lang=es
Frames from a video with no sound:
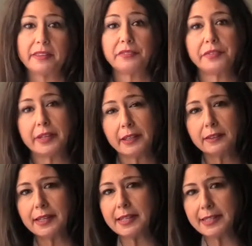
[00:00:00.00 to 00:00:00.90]

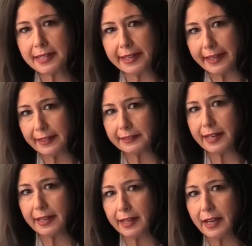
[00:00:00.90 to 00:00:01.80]
diferentes que
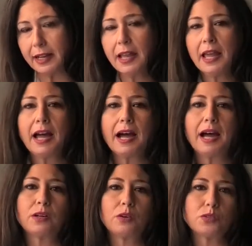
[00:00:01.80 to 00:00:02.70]
atraigan
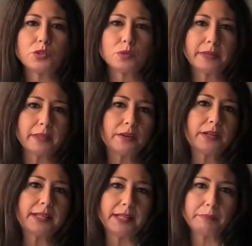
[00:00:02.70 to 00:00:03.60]
al
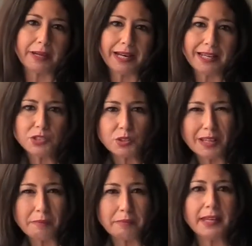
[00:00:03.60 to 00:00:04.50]
consumidor y para eso
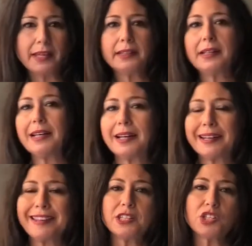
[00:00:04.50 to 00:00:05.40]
también las
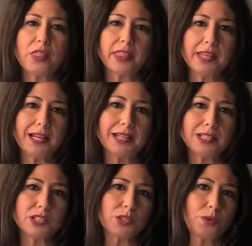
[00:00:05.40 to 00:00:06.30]
redes
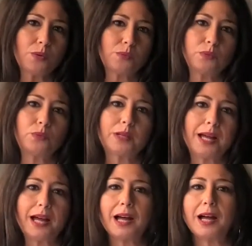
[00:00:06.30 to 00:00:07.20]
sociales son
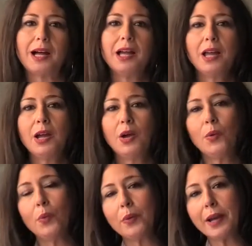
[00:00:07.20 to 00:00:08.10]
una
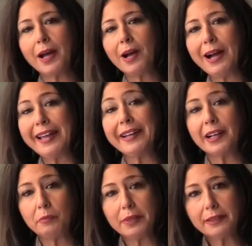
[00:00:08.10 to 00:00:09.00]
una
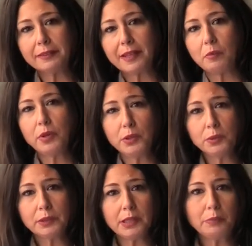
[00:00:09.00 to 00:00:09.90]
herramienta muy
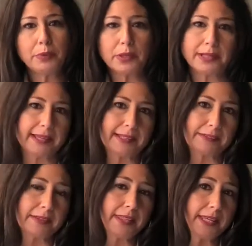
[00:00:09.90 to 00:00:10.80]
útil porque a
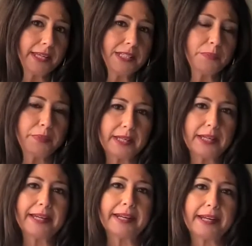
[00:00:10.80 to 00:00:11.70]
través de ella se
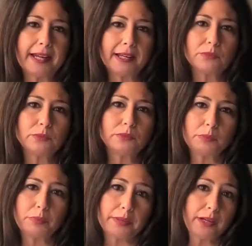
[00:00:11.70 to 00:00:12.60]
pueden crear un
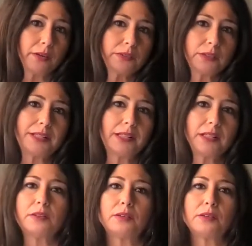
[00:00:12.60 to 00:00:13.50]
tipo de
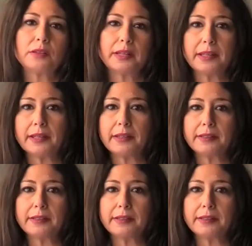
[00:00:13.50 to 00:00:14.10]
contenido eh,